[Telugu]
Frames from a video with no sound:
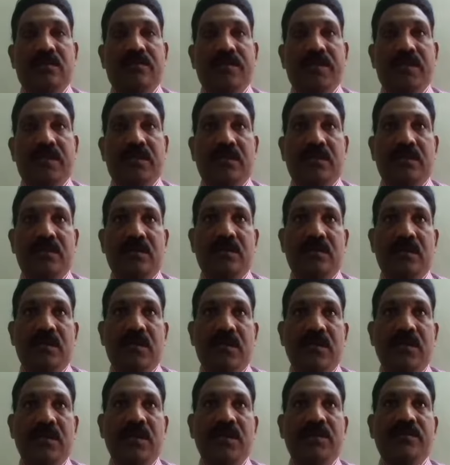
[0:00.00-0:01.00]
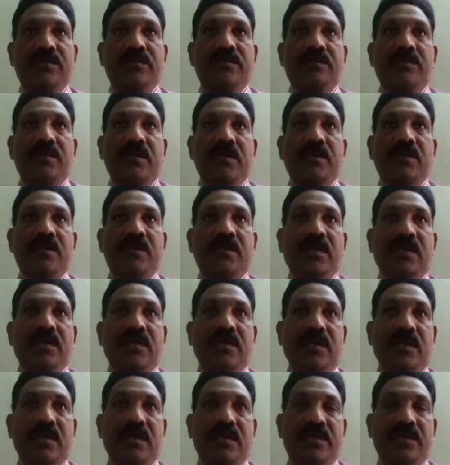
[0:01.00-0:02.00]
మరి అన్నిటి అన్ని
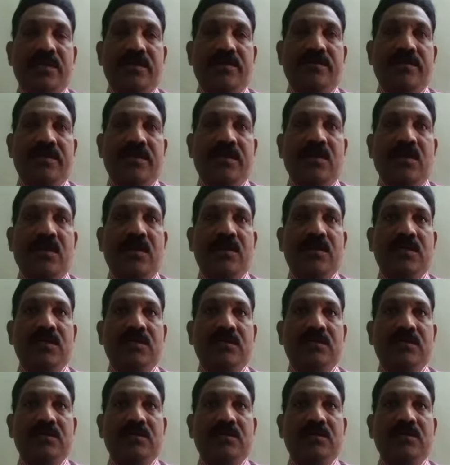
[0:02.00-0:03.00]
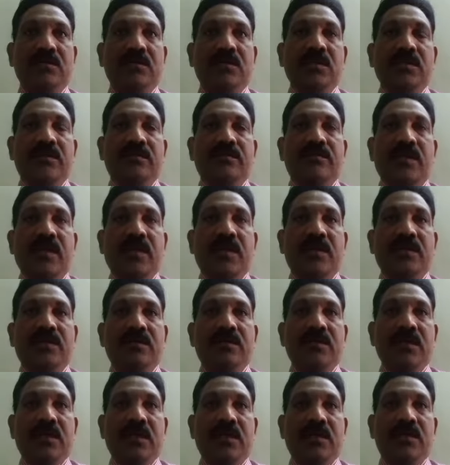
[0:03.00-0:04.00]
రకాలైనటువంటి ఆర్డర్స్
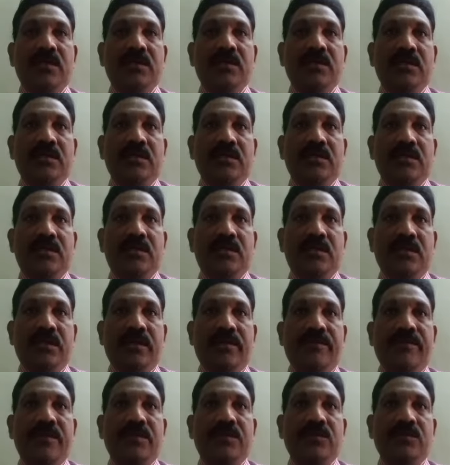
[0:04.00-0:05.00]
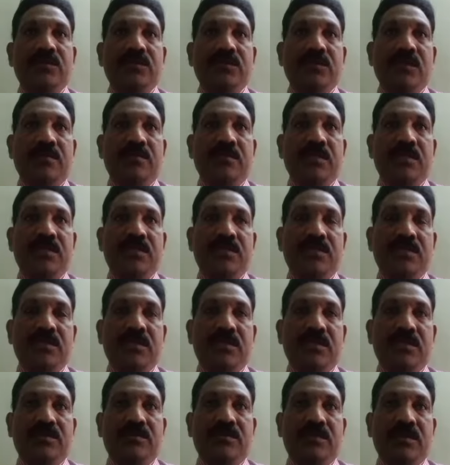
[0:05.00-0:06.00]
వెళ్ళడం కానీ ఈ రెవెన్యూకి
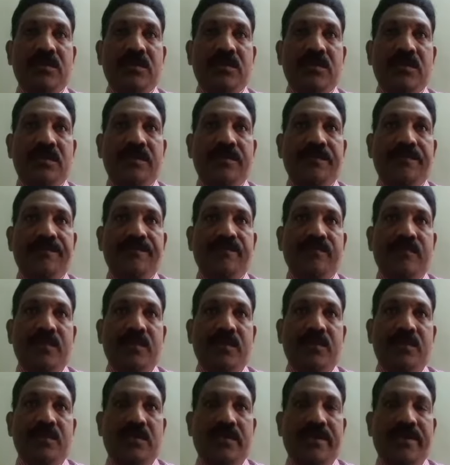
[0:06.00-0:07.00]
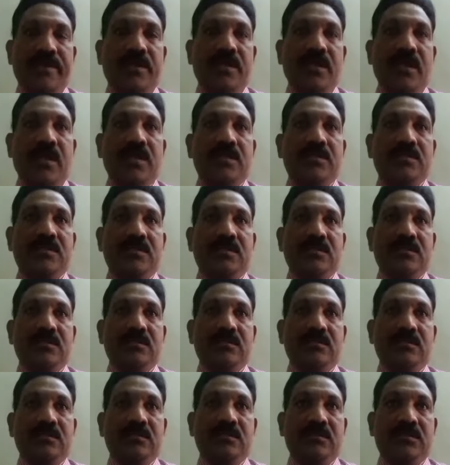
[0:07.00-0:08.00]
సంబంధించినటువంటి రికార్డ్స్
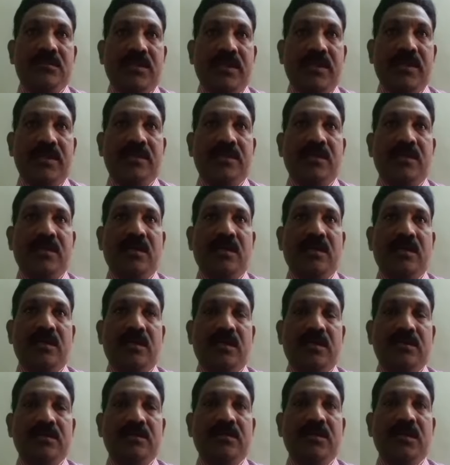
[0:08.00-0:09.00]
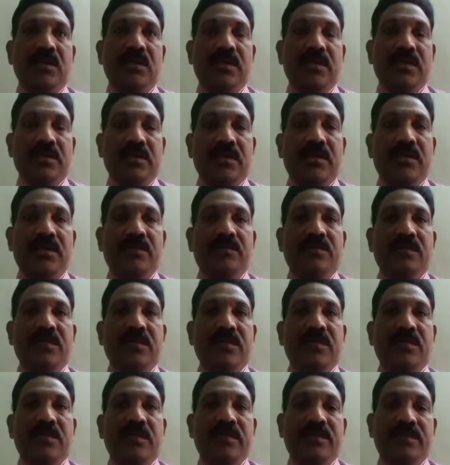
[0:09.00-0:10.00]
చరిత్ర అంతా ఇక్కడే
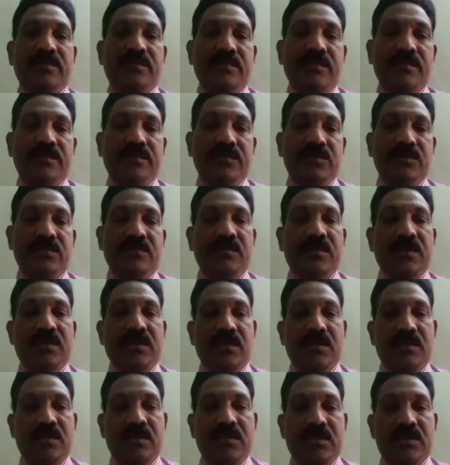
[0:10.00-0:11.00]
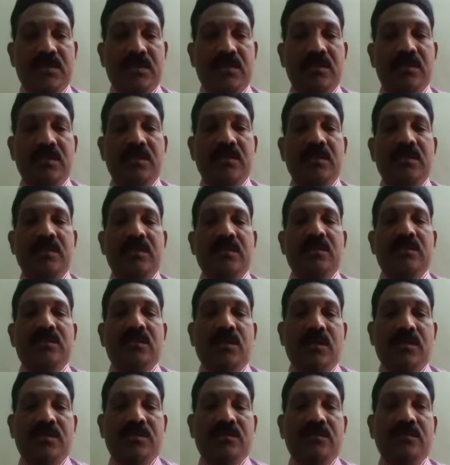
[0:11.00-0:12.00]
ఉన్నది అనేటువంటి విషయం మాకు అందరికీ
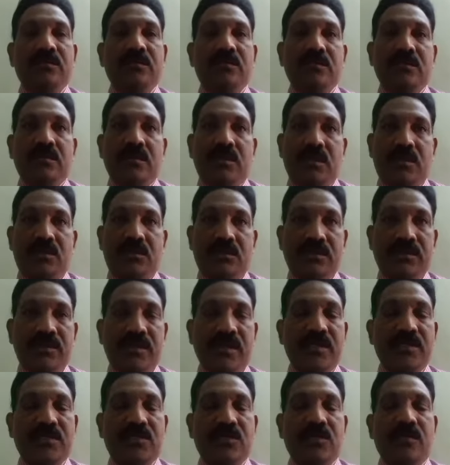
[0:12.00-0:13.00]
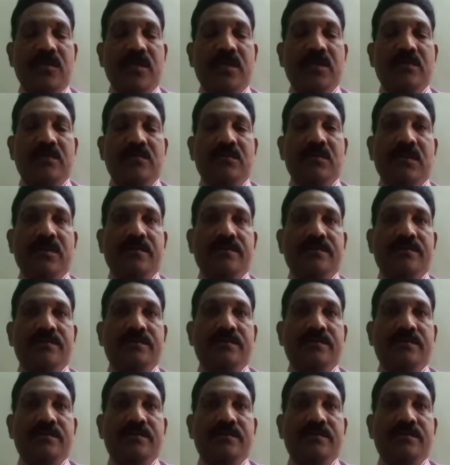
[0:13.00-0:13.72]
తెలుసు అందరూ తెలుసుకోవాలి కూడా